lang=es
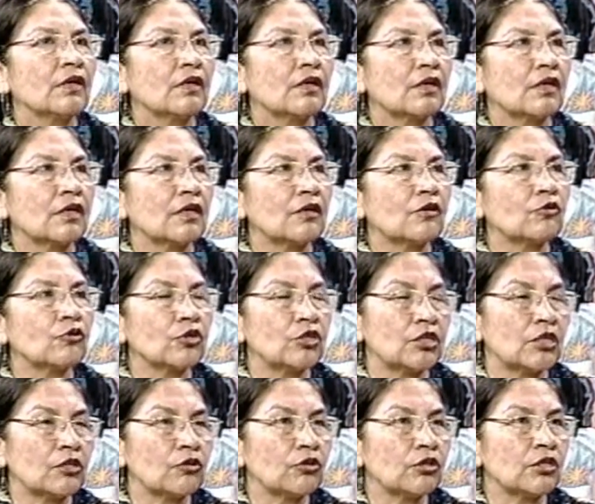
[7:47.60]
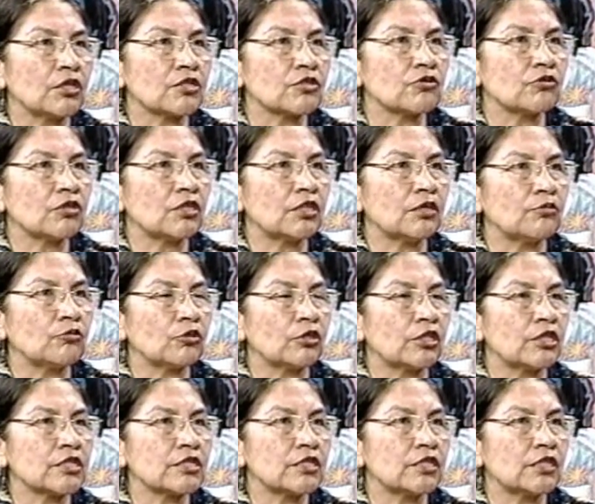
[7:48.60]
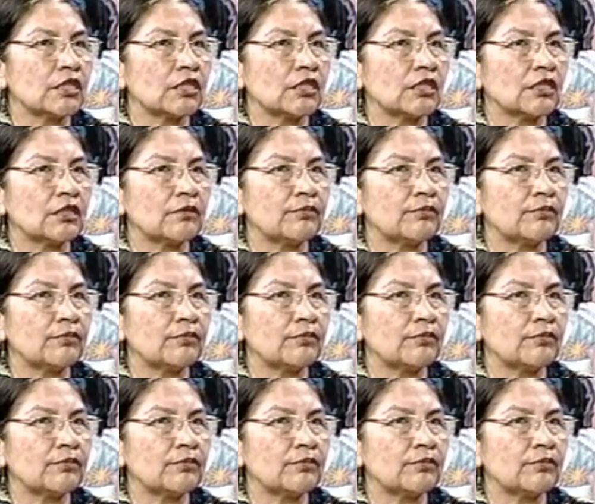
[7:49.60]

eh, coordinadora nacional de mujeres indígenas